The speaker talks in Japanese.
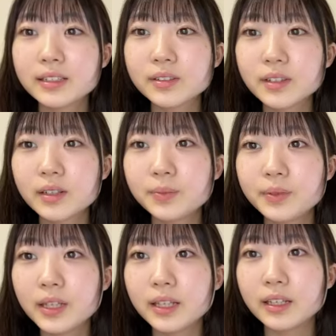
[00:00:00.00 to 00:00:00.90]
そう
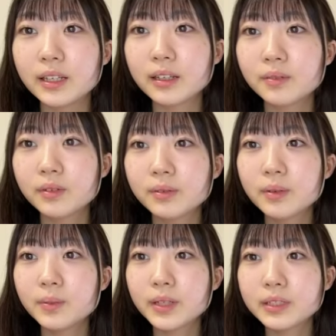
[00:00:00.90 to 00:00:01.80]
テロップ出たね
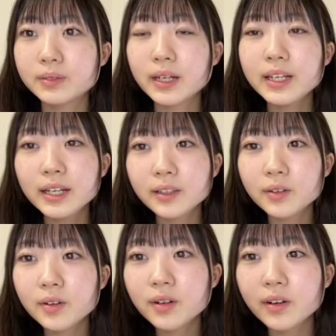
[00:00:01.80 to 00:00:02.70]
豆も始めありがとう